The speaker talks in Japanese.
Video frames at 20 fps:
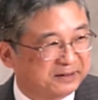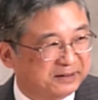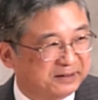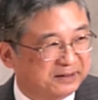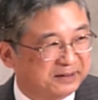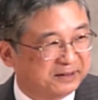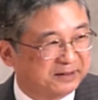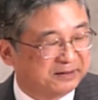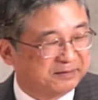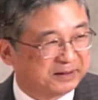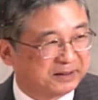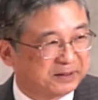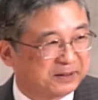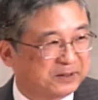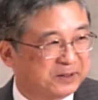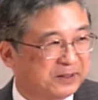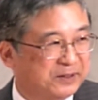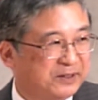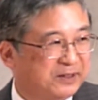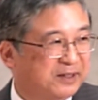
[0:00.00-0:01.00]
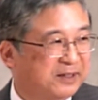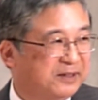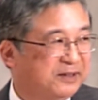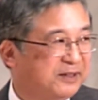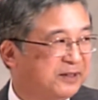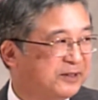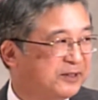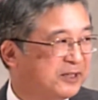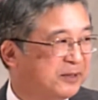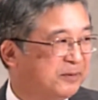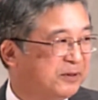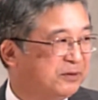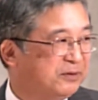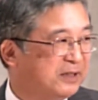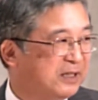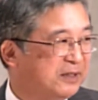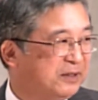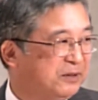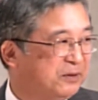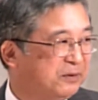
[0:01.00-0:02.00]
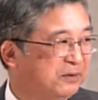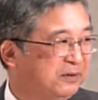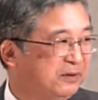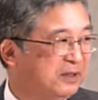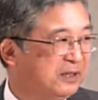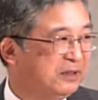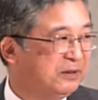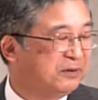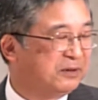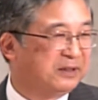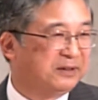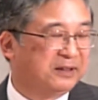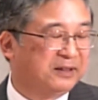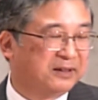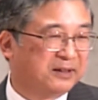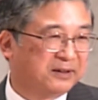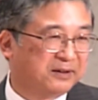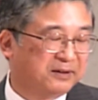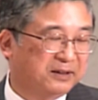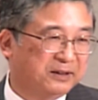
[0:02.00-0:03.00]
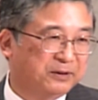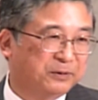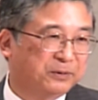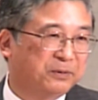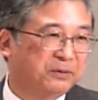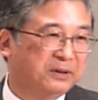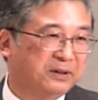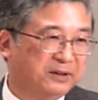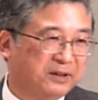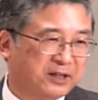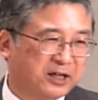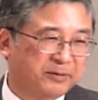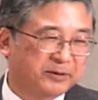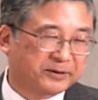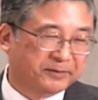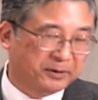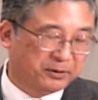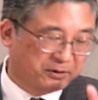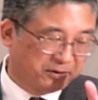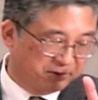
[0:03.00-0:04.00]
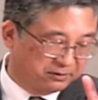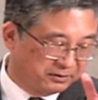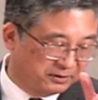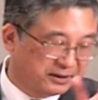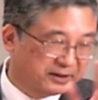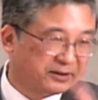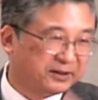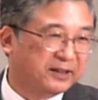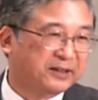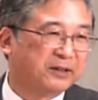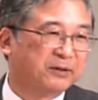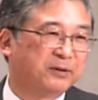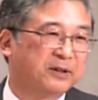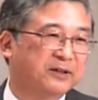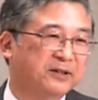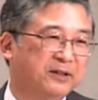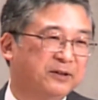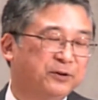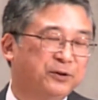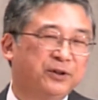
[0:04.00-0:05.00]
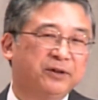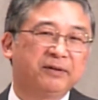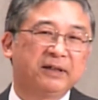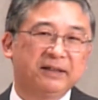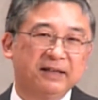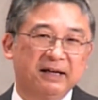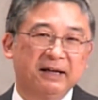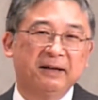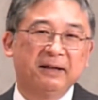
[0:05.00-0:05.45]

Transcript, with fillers: え私たちがイエス様の名によって祈り願っていく時に神様は本当助けてくださいそれはね、